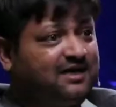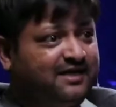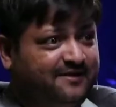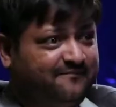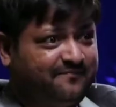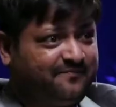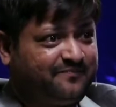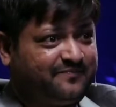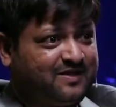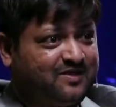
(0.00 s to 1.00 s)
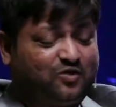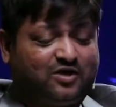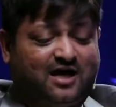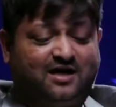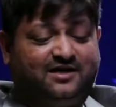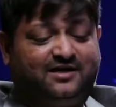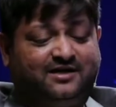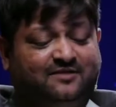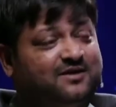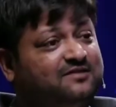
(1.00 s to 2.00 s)
कार ले राइट right. कार
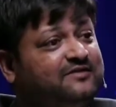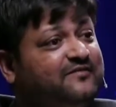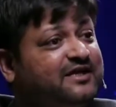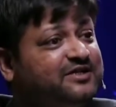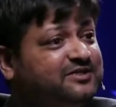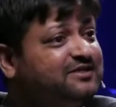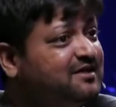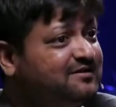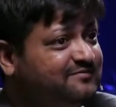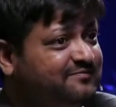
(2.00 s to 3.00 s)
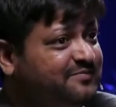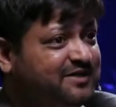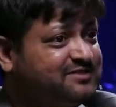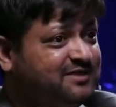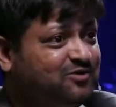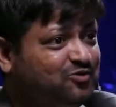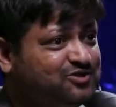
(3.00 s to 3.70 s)
लेने के बाद वेकेशन का पर्सनल